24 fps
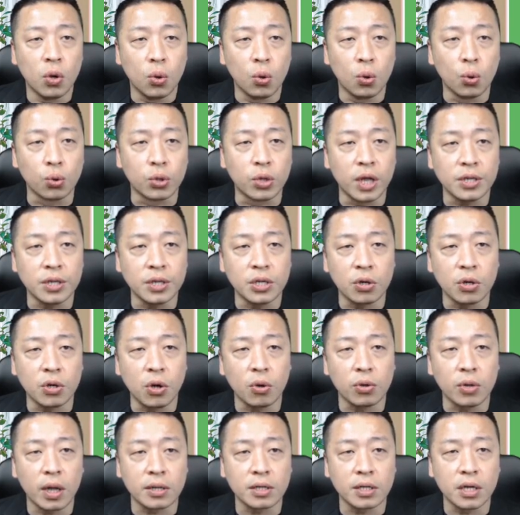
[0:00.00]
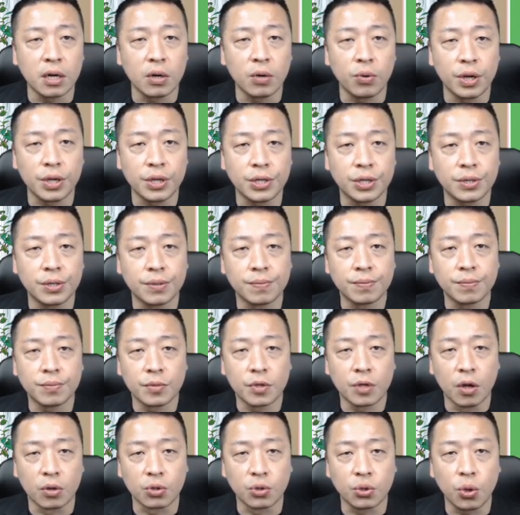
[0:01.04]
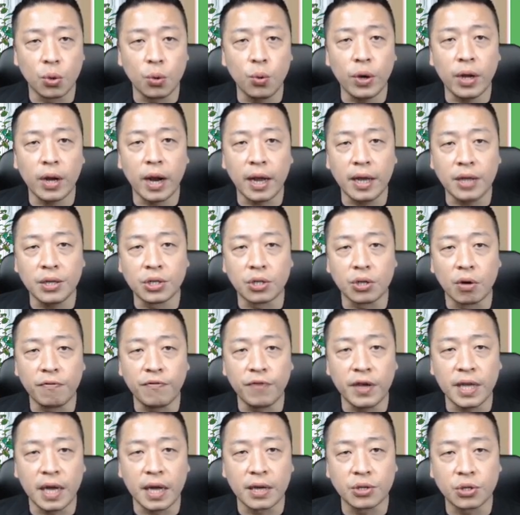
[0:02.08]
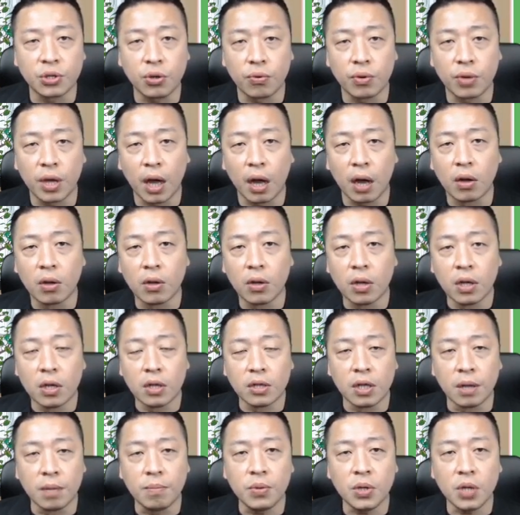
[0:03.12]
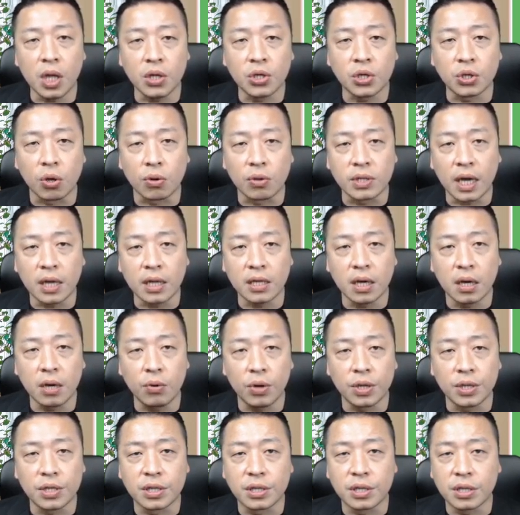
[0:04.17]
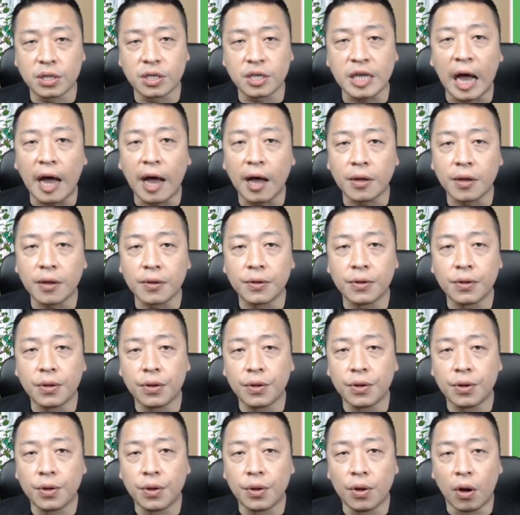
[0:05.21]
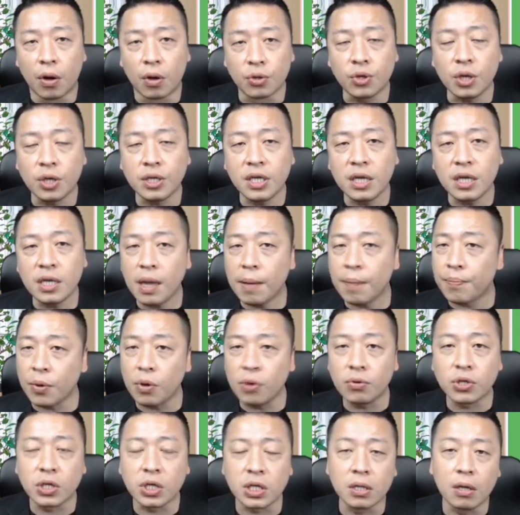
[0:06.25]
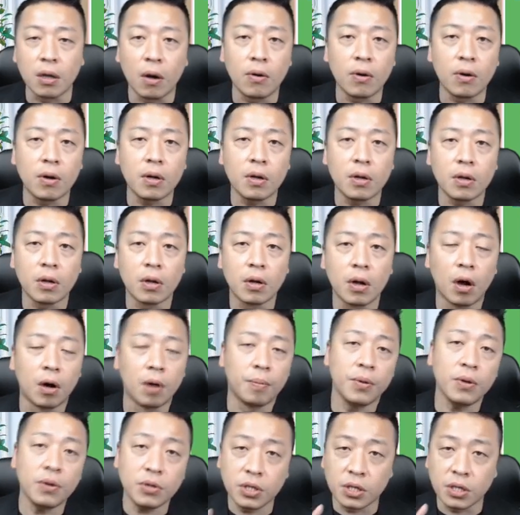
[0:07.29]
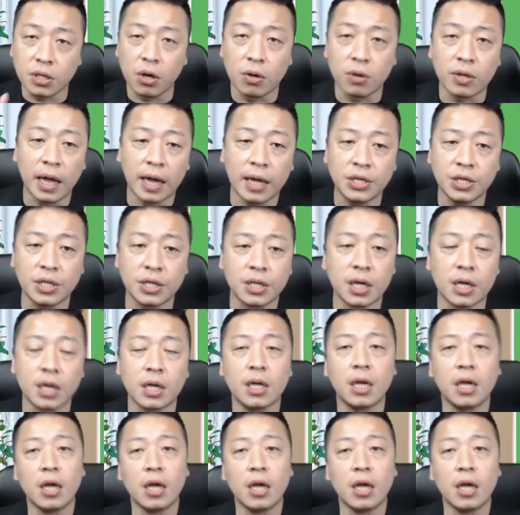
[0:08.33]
五天之后扣到这个位置。好，所以未来一周非常重要，能不能守在这个位置之上？哦，所以现在不用急攻哦，哦，不用急攻，大家记得